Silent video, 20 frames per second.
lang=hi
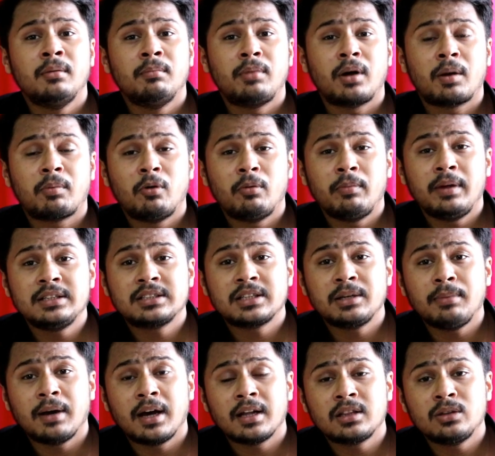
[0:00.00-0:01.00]
परफॉर्मेंस
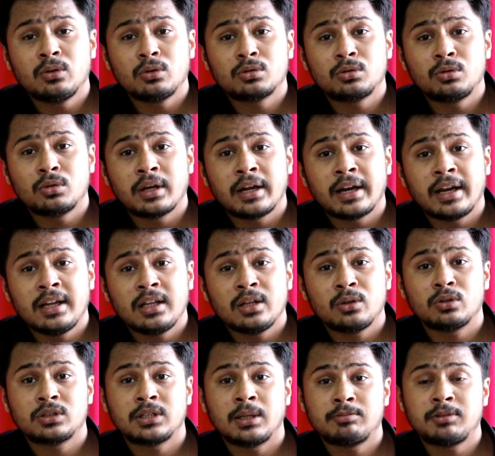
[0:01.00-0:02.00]
की बात दोस्तों करें
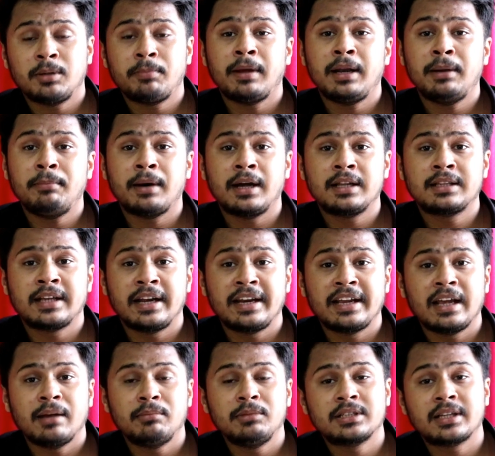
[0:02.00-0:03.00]
तो सबसे पहले बात
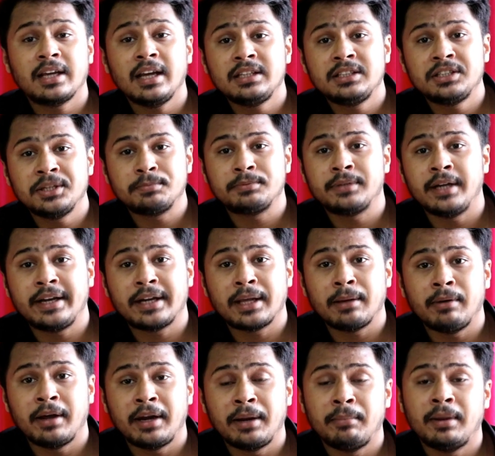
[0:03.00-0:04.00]
करेंगे हम इसके चिपसेट
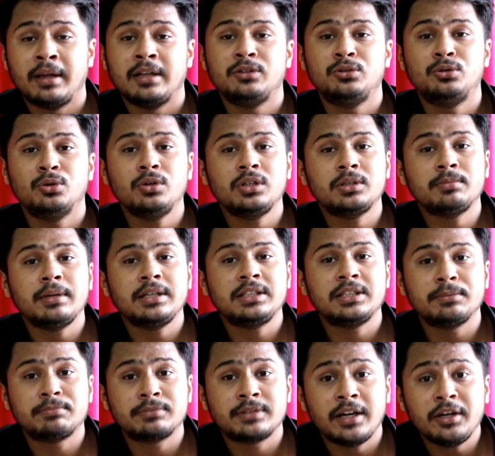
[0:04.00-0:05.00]
के बारे में जो इसमें
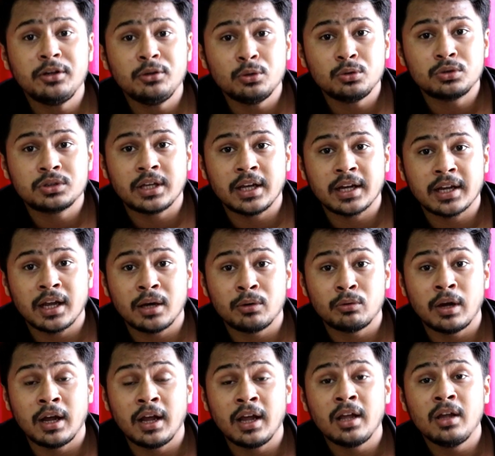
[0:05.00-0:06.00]
चिपसेट यूज़ किया गया
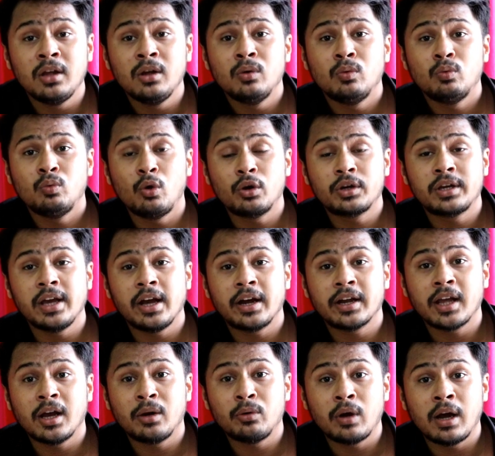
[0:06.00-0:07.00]
हुआ है वो किया
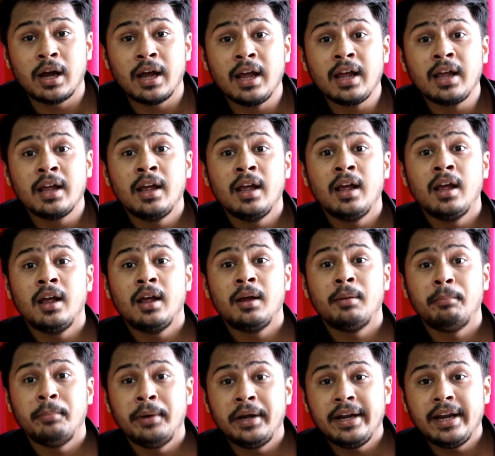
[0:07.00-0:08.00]
गया हुआ है
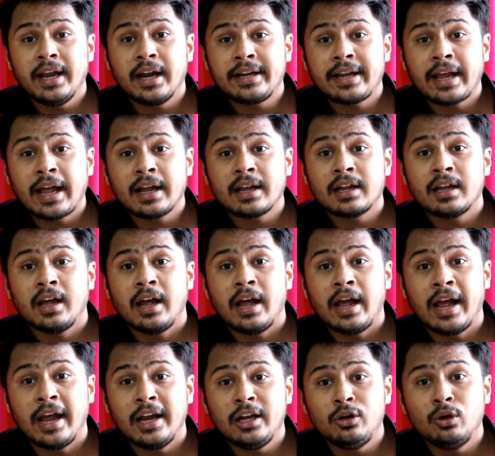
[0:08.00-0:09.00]
मीडिया टैक
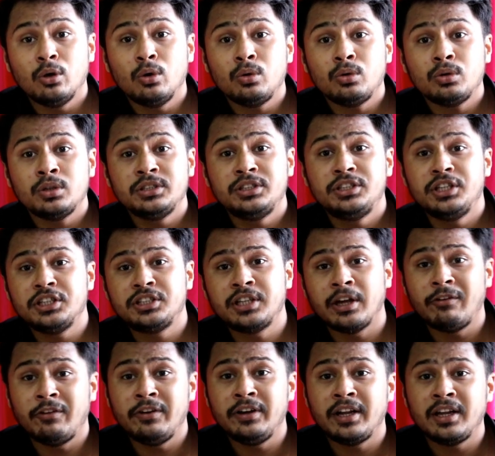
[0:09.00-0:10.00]
हेलियो जी
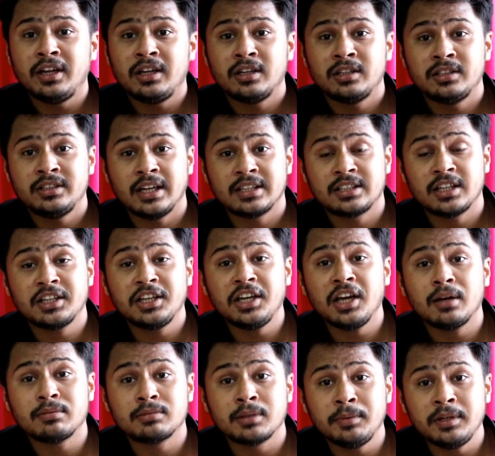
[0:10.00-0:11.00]
सेवेंटी जैसा कि
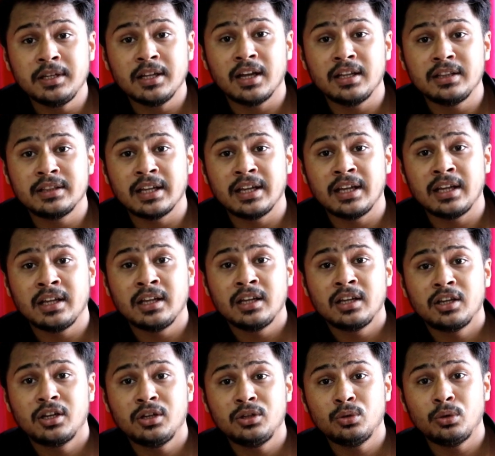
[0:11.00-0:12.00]
आप सभी जानते
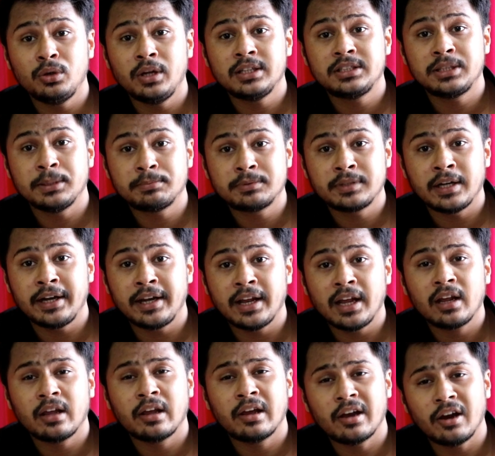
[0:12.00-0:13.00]
हैं कि जो ये चिपसेट है
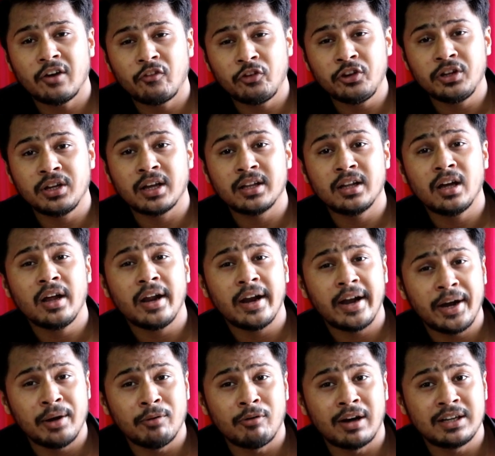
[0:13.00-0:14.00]
काफ़ी ज़्यादा
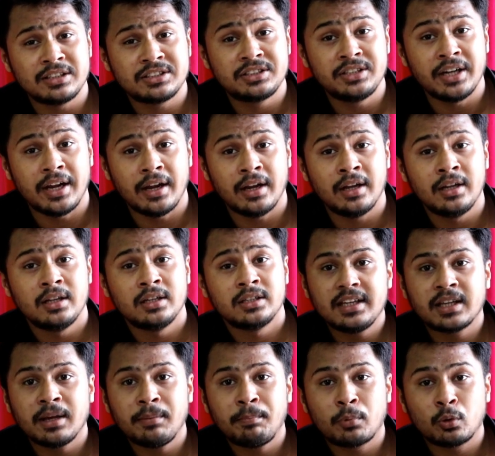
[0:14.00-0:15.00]
एडवांस्ड है
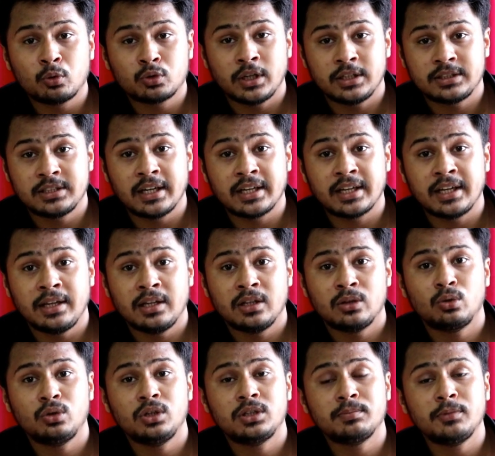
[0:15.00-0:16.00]
इसके प्रोसेसर की
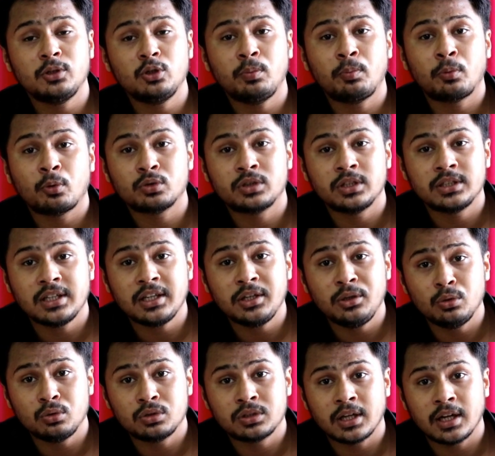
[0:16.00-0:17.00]
तो इसमें जो प्रोसेसर
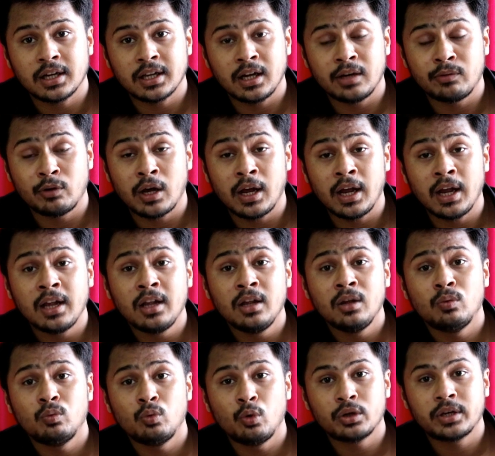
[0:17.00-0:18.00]
यूज़ किया गया हुआ
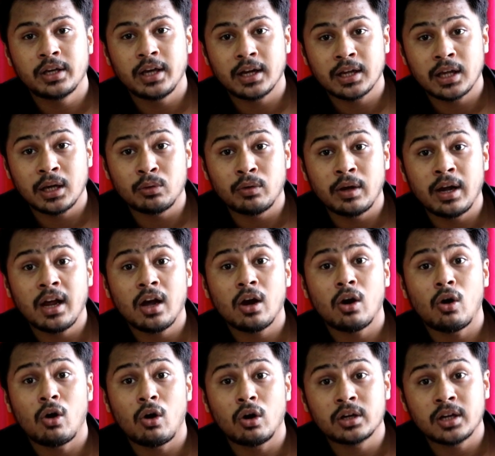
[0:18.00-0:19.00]
है वो किया गया हुआ है
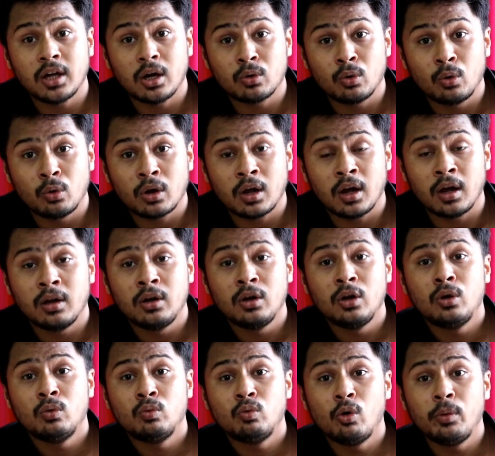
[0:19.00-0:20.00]
ऑक्टा कोर का
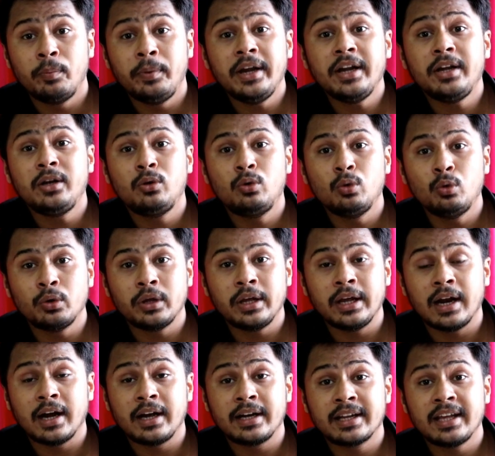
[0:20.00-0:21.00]
वो भी टू की
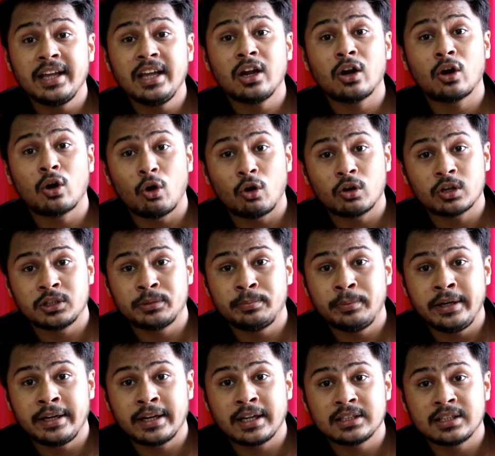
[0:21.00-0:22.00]
की क्लॉक
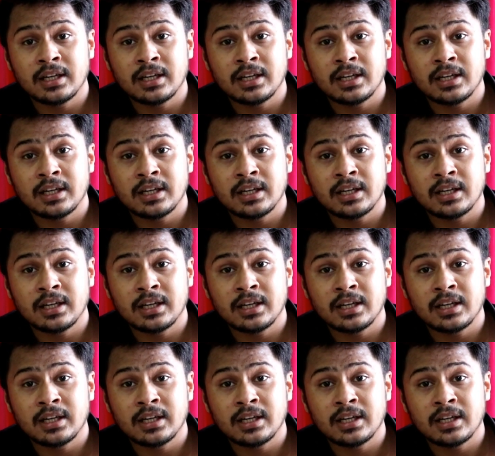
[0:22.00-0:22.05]
स्पीड के